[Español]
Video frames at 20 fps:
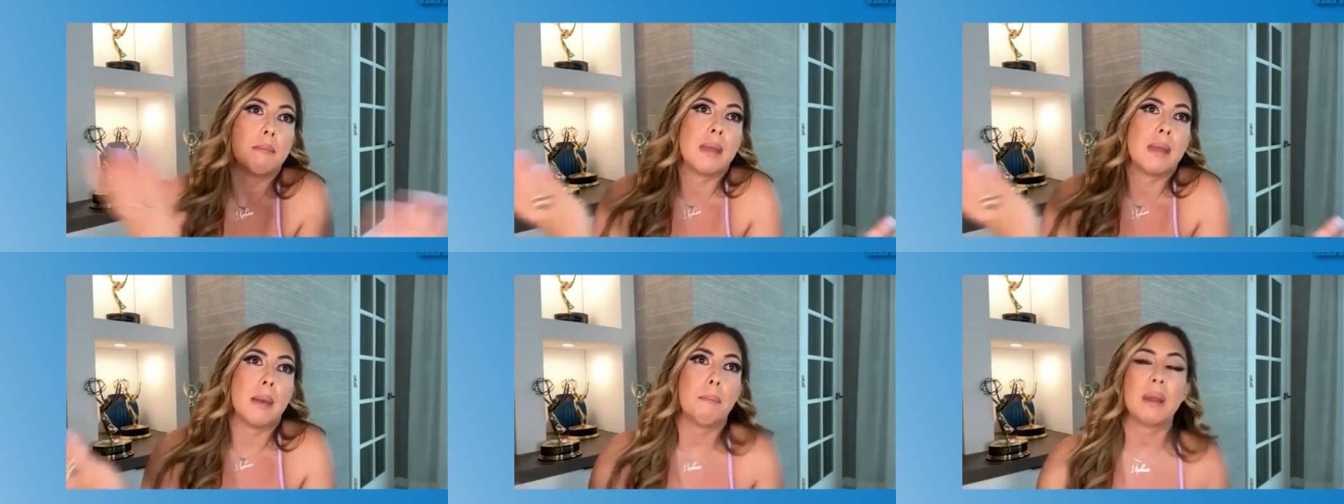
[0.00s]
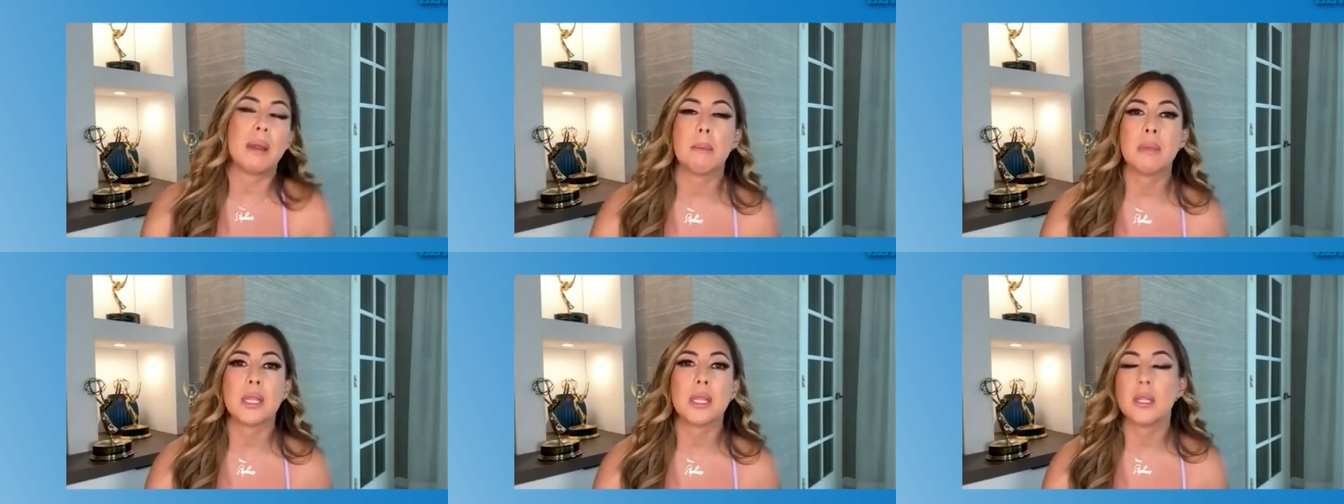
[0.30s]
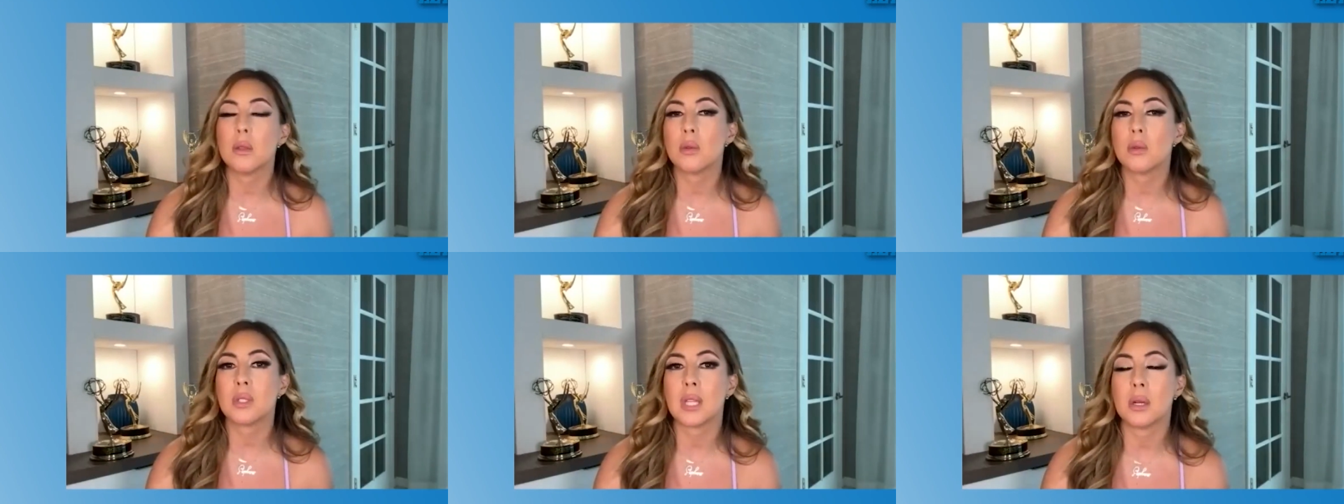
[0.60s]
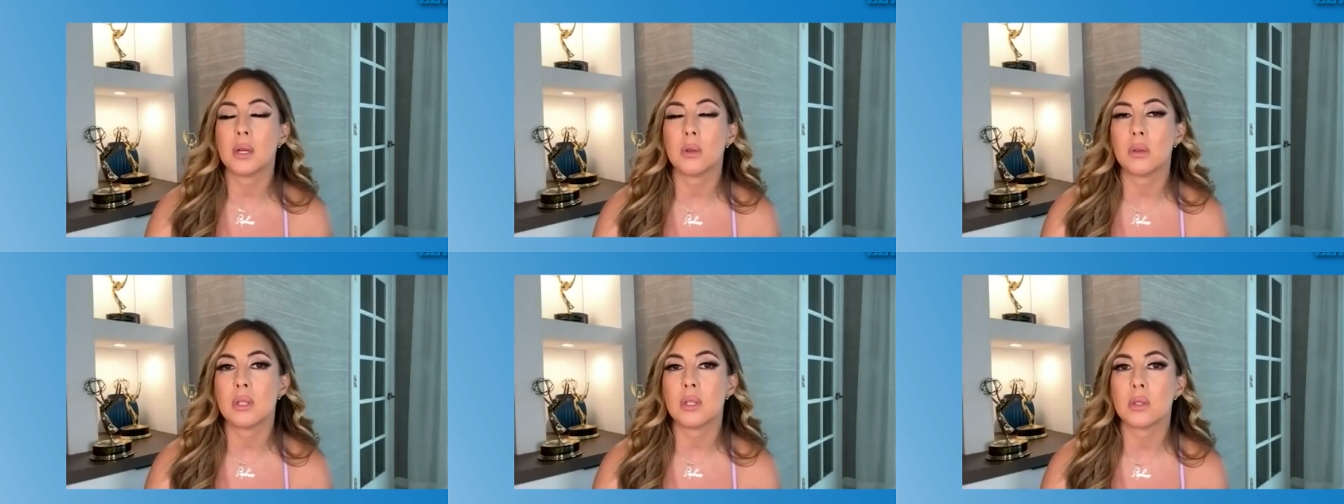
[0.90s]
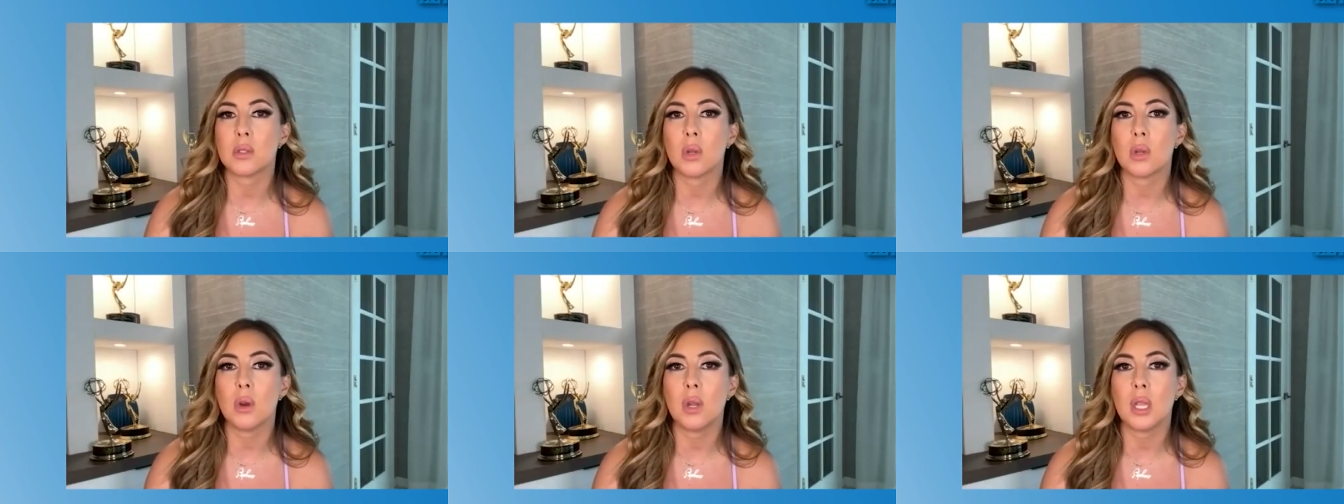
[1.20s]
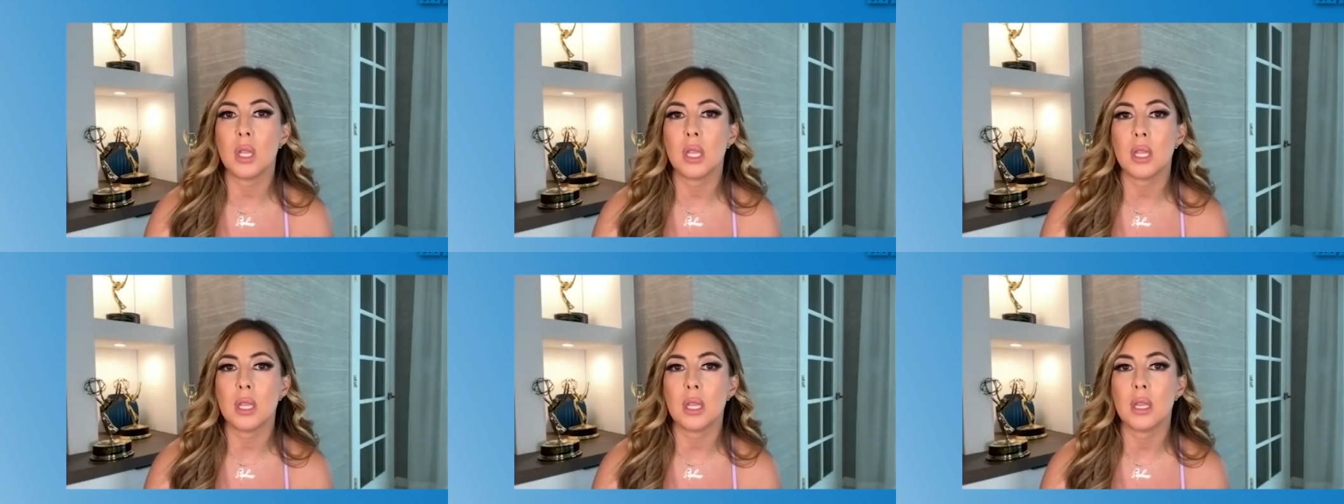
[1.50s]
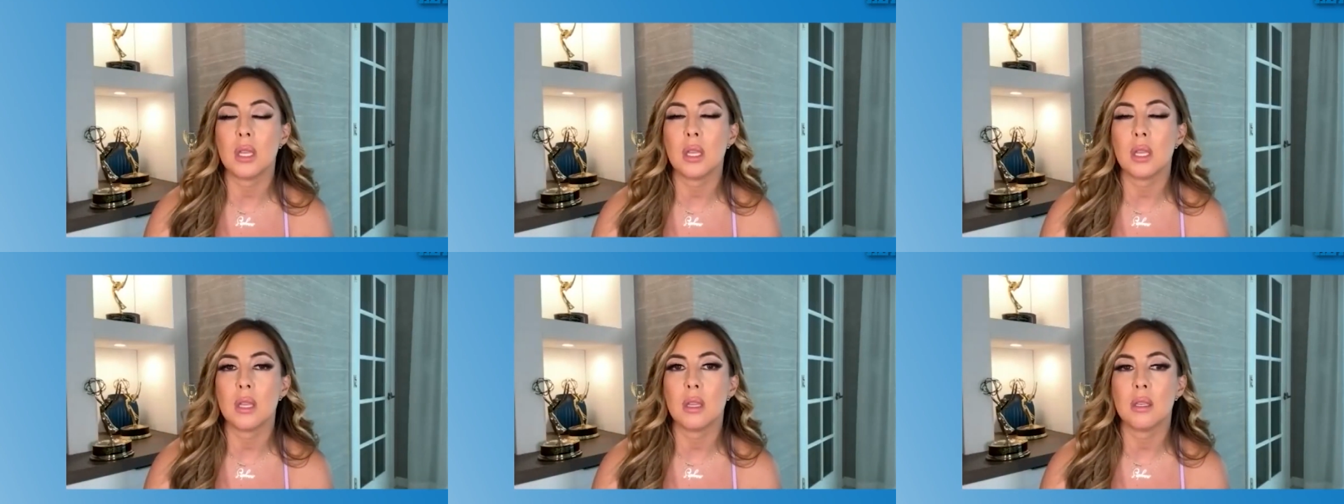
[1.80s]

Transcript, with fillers: ha permitido estar donde estoy y,